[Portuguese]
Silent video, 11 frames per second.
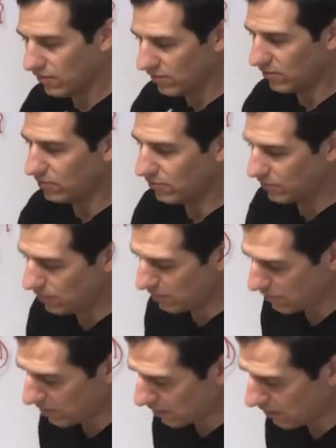Um, vou
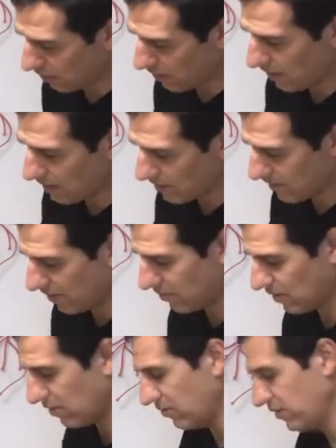primeiro aqui localizar a
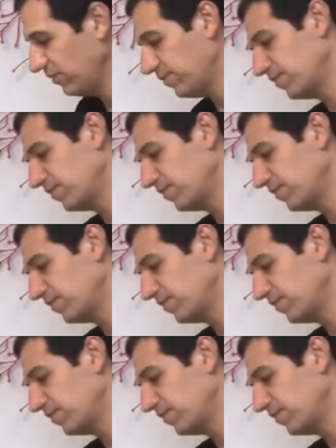válvula.